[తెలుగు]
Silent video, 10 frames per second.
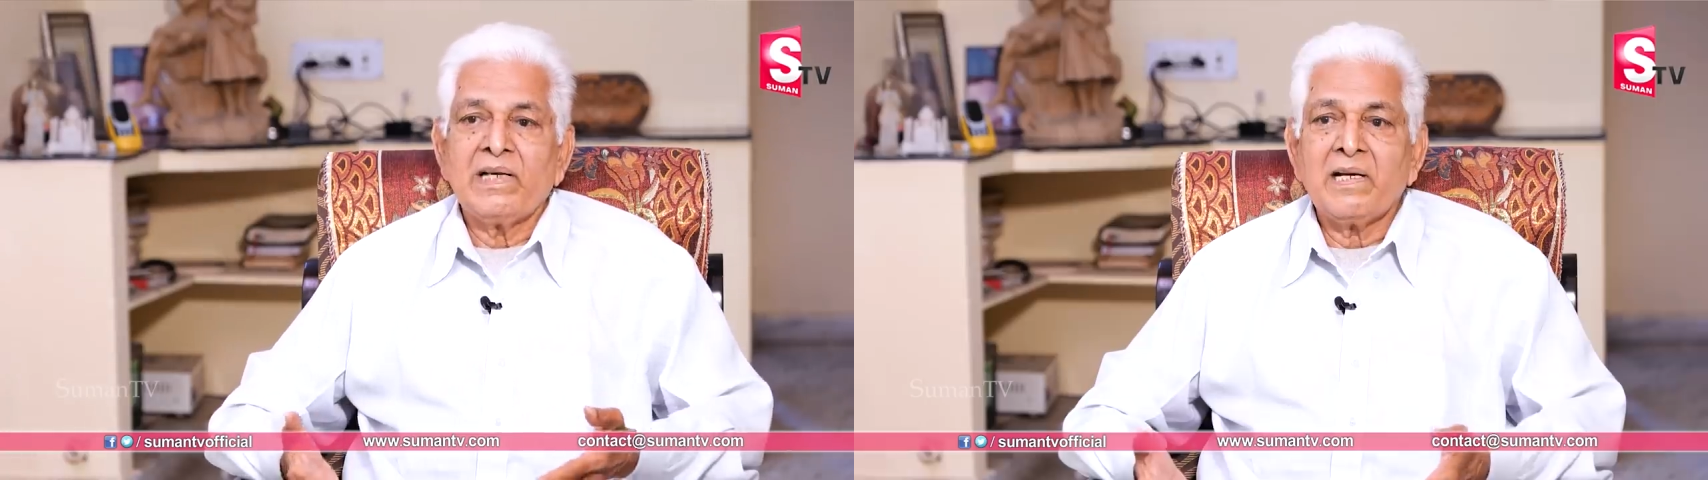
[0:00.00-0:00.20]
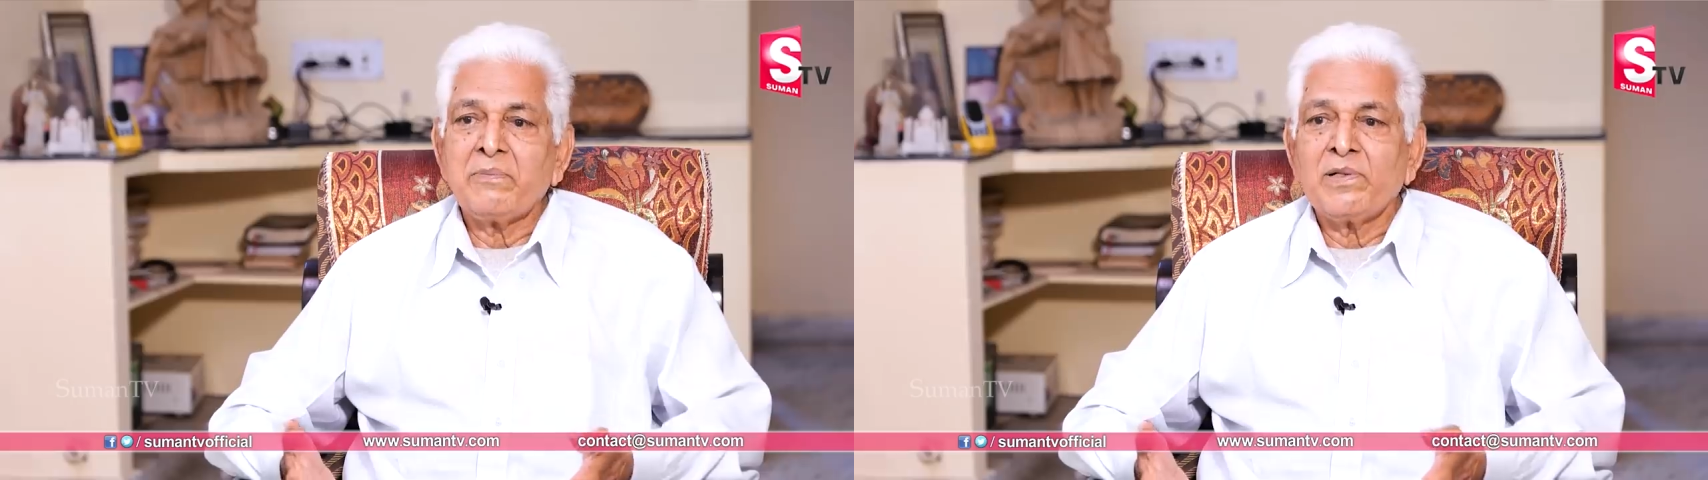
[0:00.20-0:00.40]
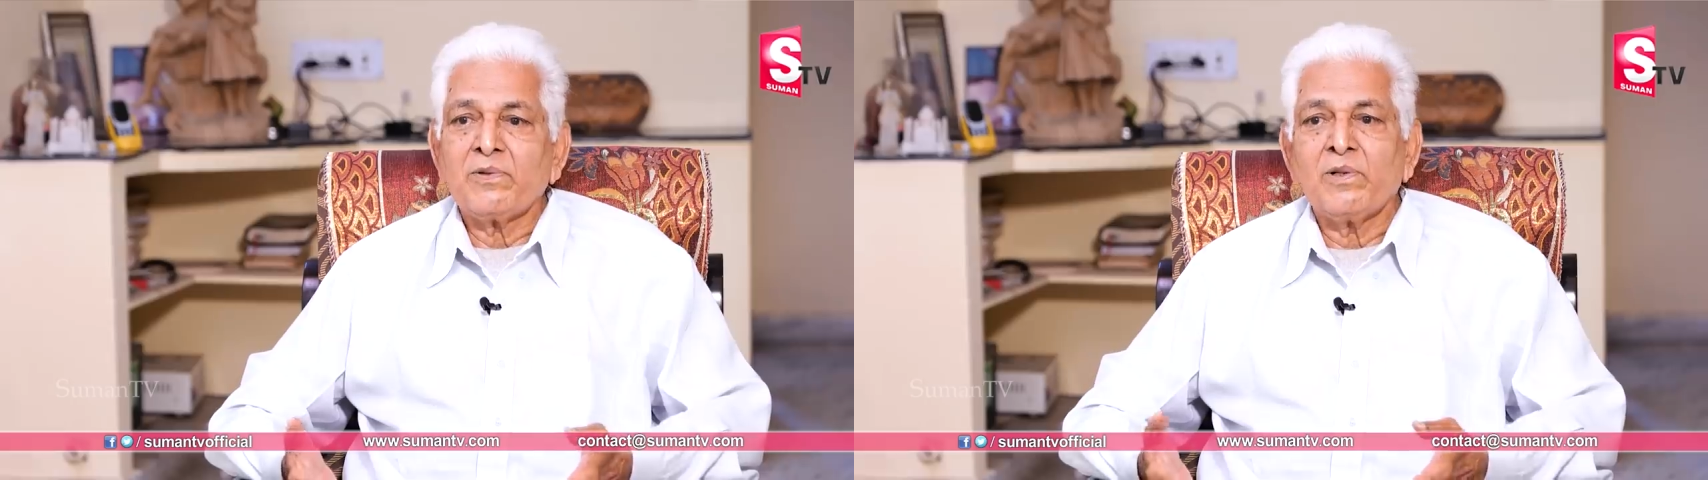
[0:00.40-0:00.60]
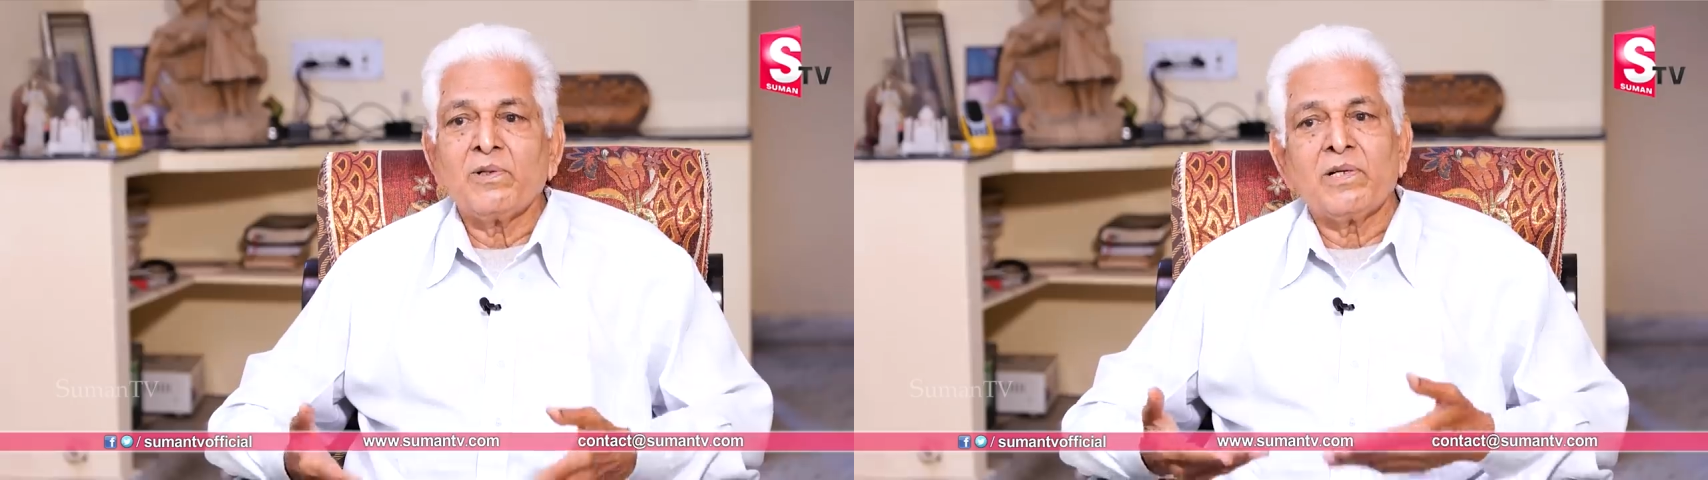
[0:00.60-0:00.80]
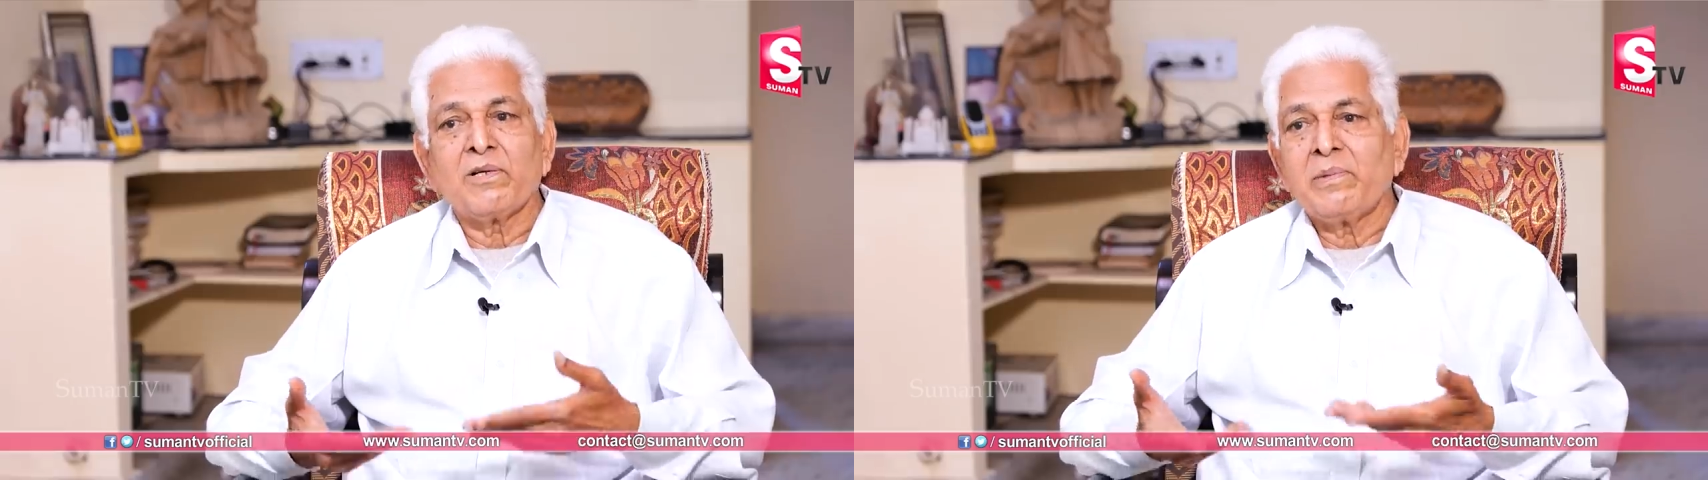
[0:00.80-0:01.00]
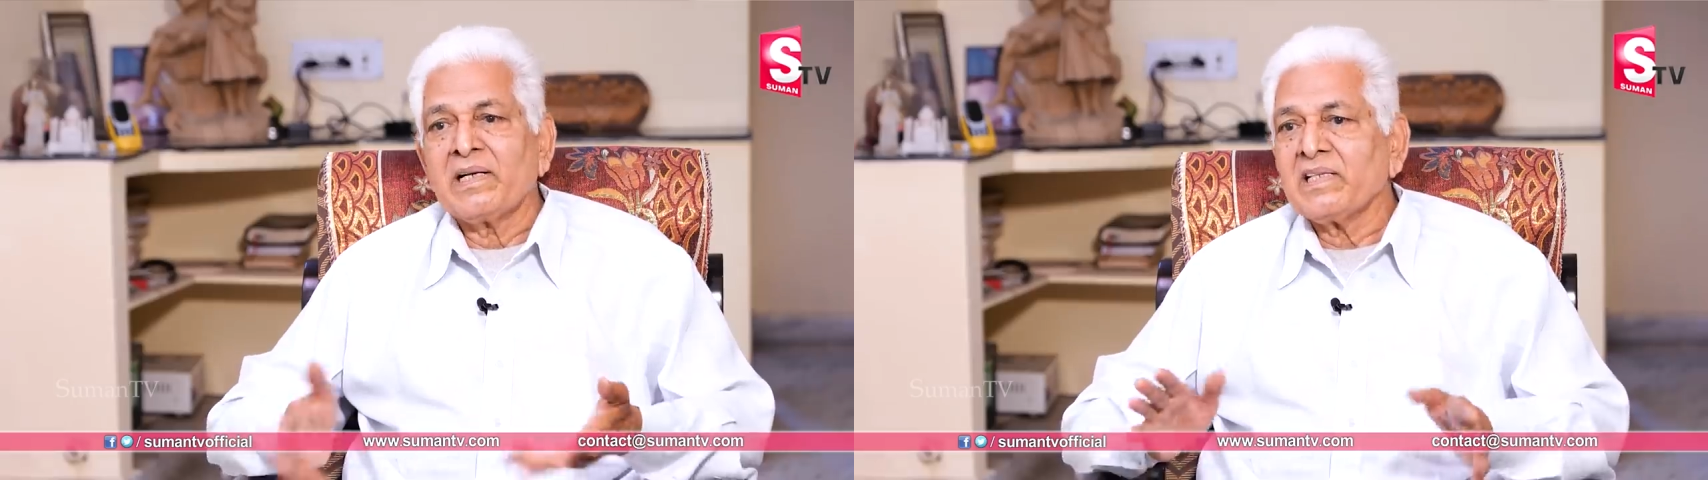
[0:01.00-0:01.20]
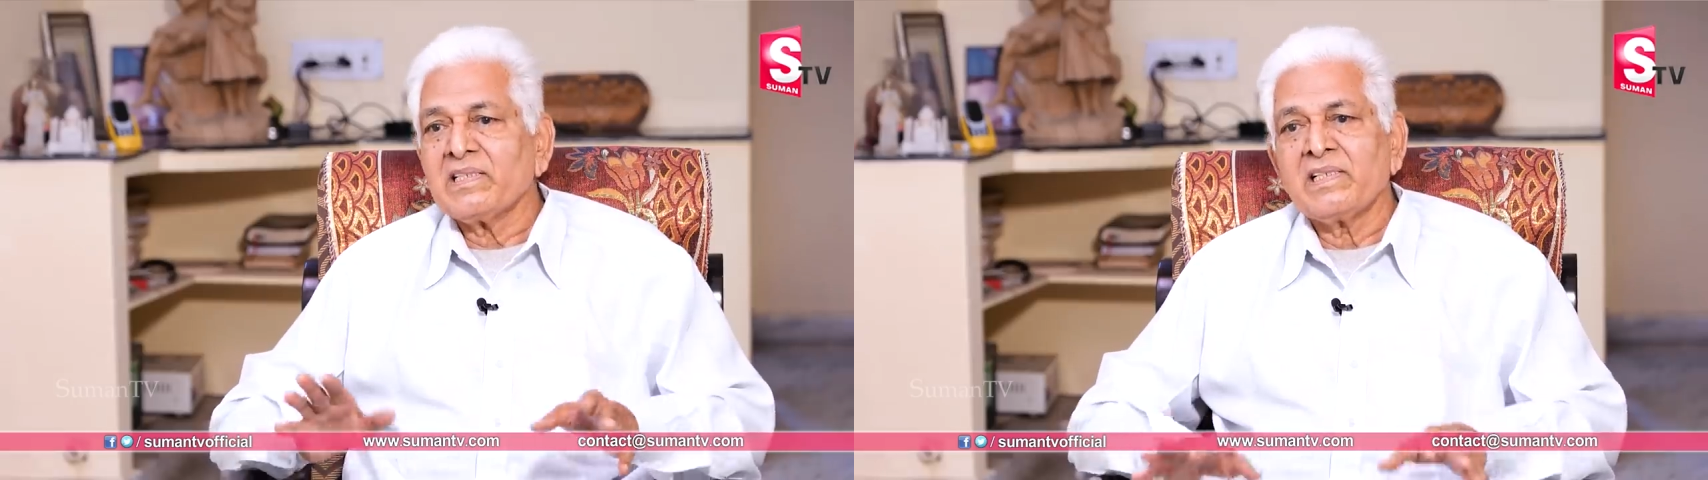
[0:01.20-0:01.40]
ఎలా పెట్టుకోవాలో నాకు మెడ్రాస్